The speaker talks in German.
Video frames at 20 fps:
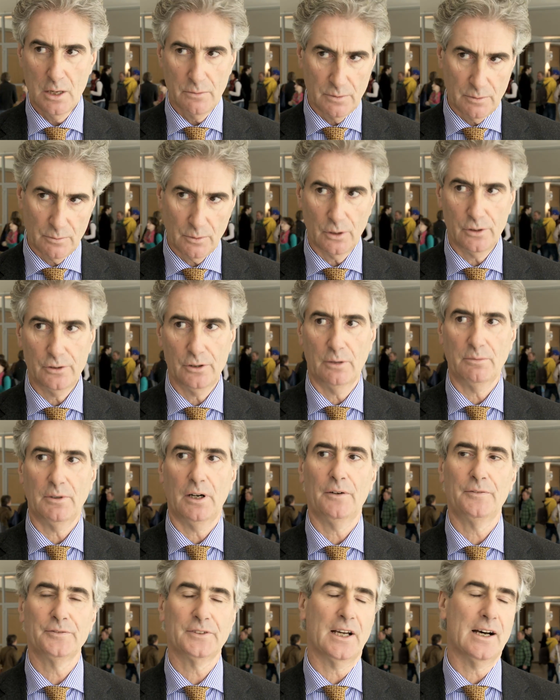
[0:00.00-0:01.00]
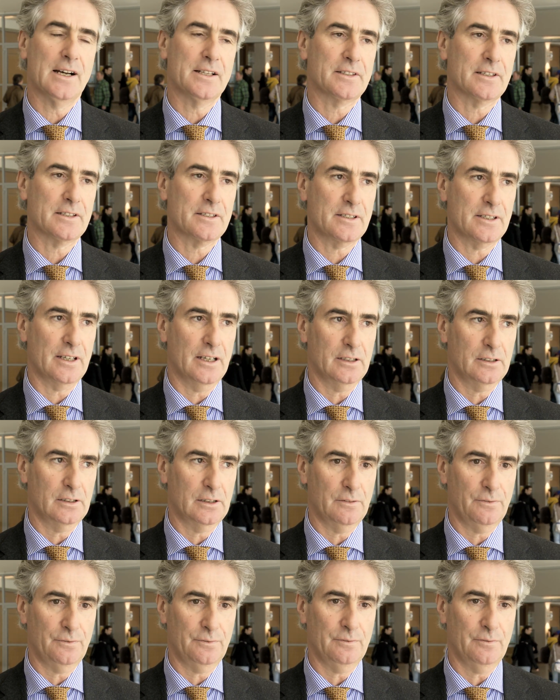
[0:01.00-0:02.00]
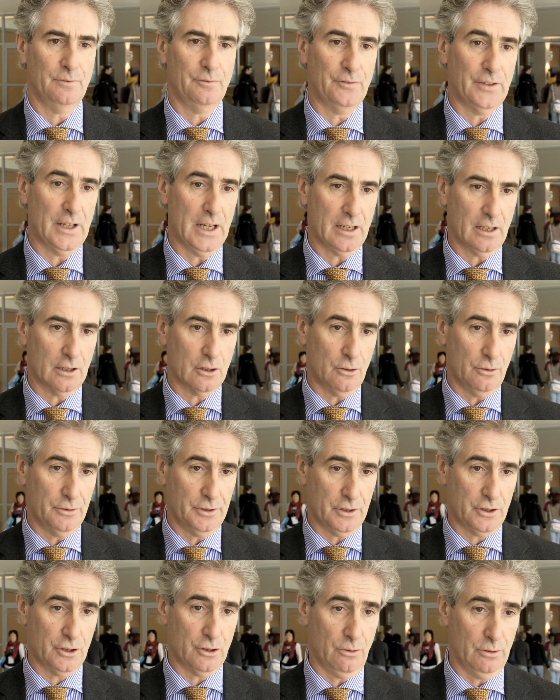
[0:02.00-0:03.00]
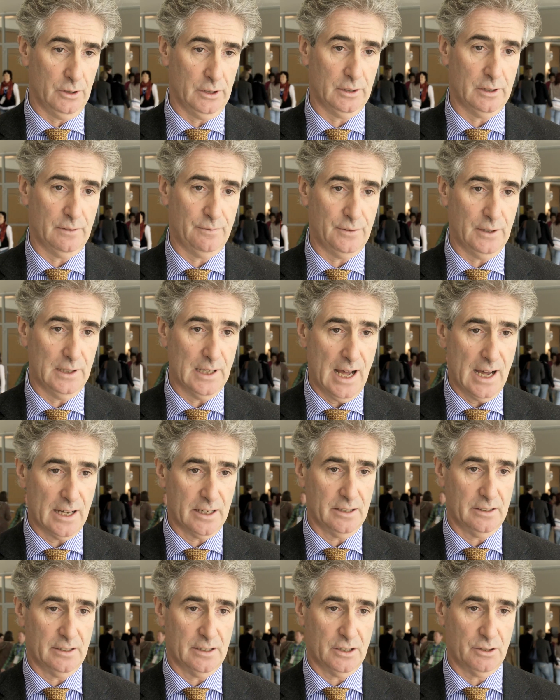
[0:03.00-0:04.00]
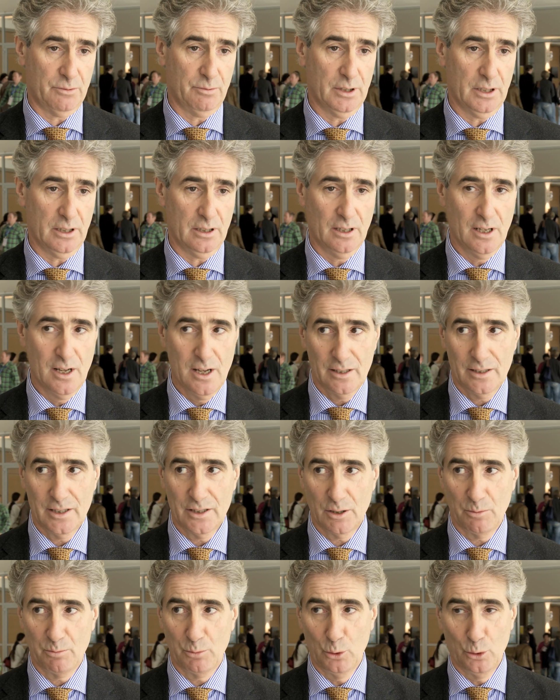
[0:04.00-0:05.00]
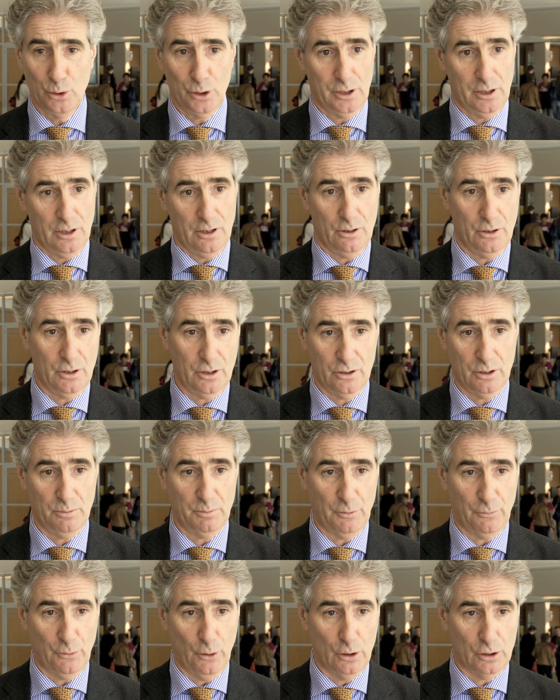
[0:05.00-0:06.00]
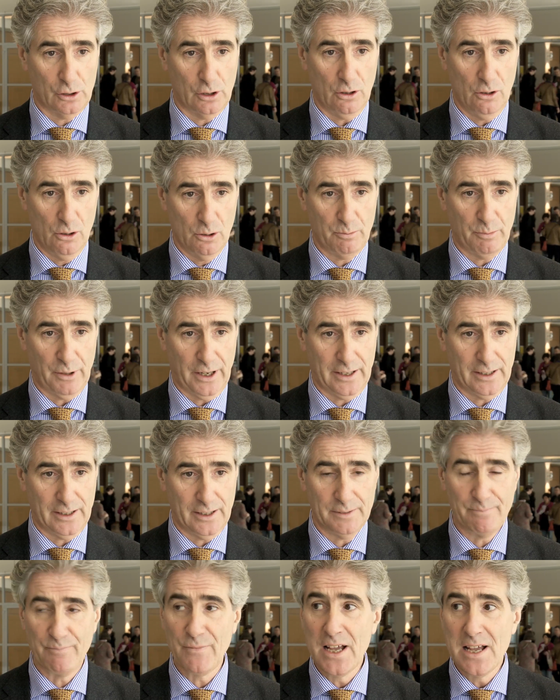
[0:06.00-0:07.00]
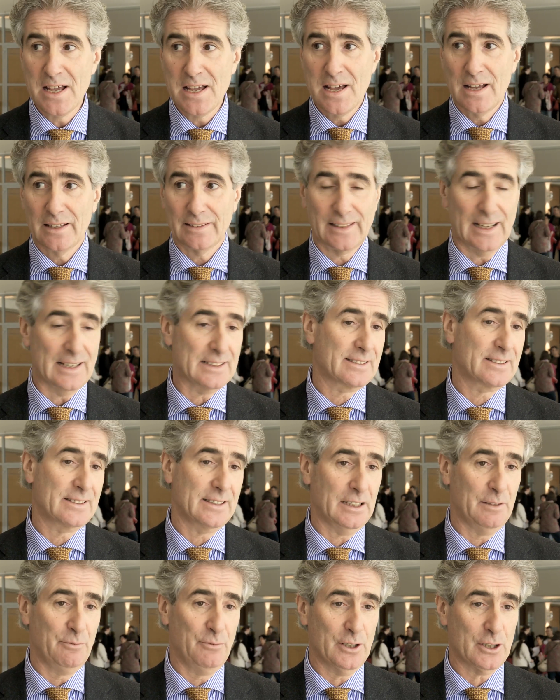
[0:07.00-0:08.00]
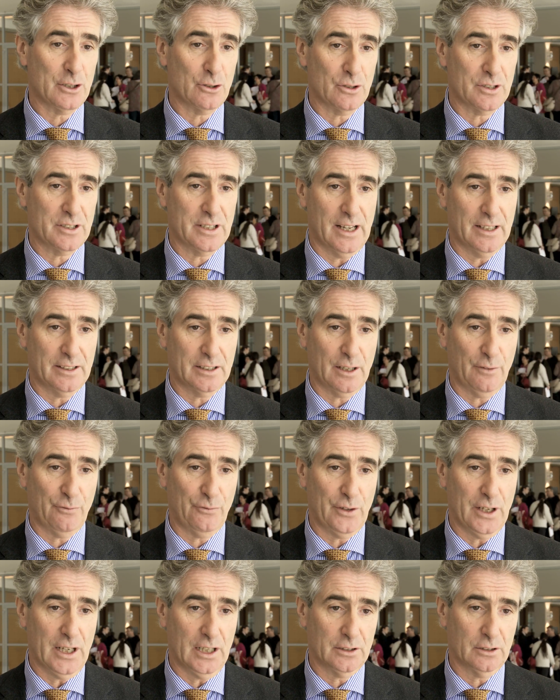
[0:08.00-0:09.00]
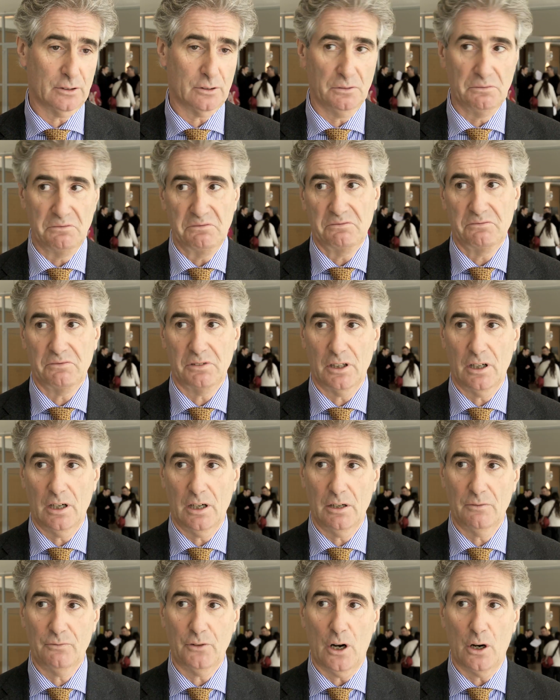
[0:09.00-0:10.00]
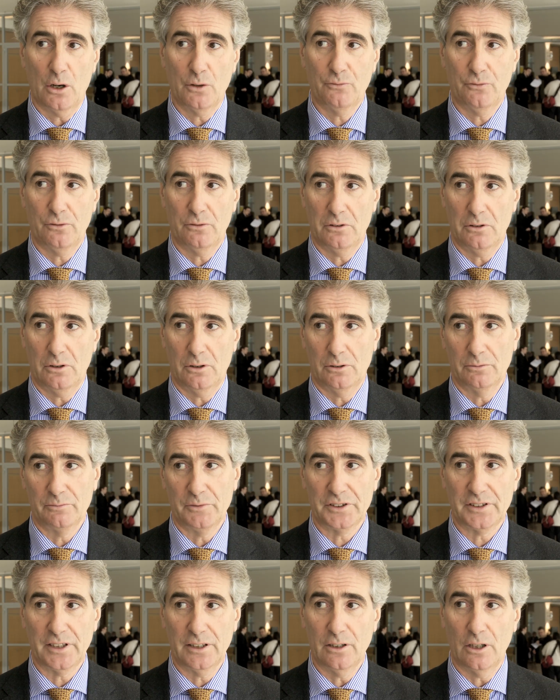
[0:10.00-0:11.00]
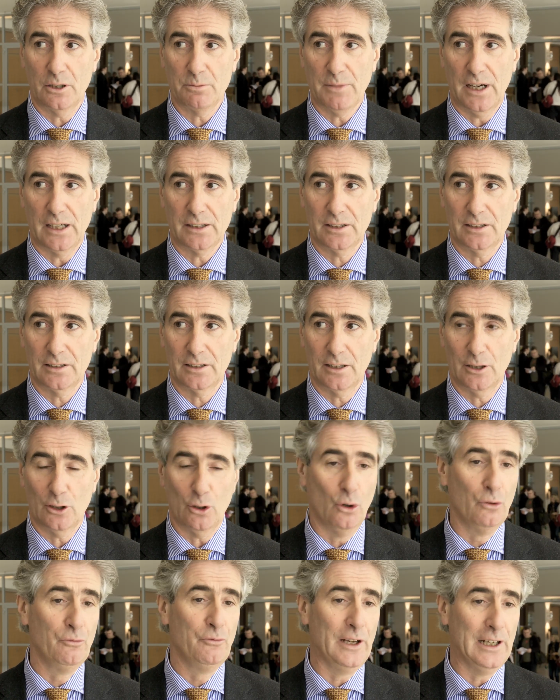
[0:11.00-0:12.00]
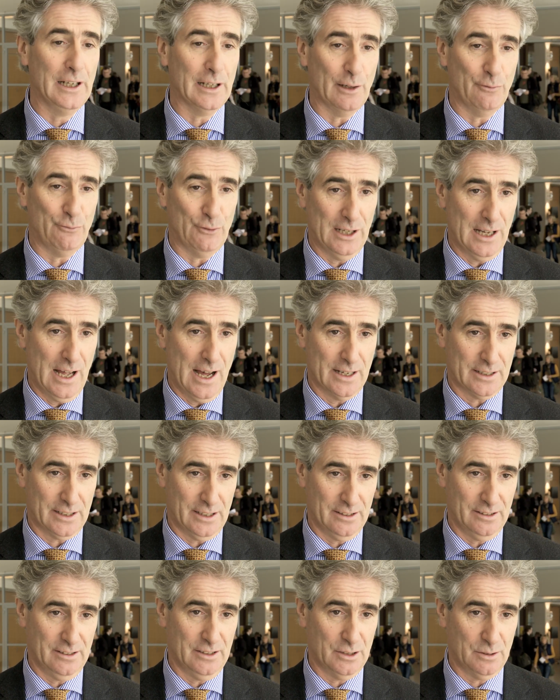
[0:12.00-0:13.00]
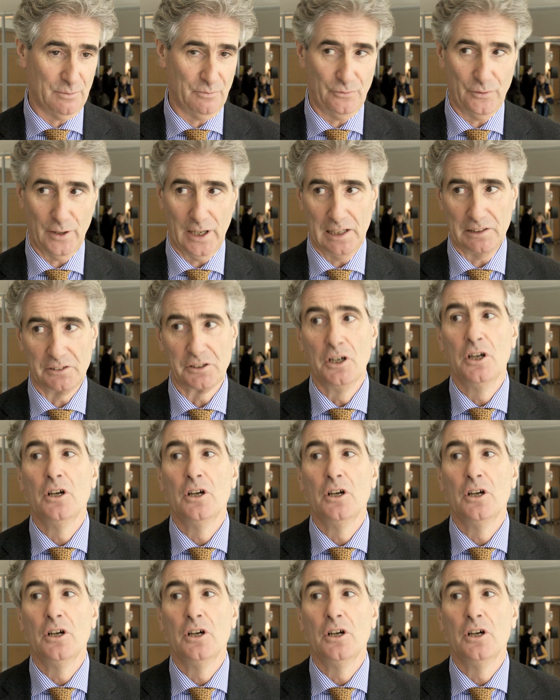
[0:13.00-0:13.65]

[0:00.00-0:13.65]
Wir wollen aber auf der anderen Seite faire Konditionen der Verlage, dass wir diese Bücher auch zur Bevölkerung bringen das sehen wir zurzeit gefährdet und, äh, auch, und wir sehen auch manche unwillige Verlage in diesem Feld.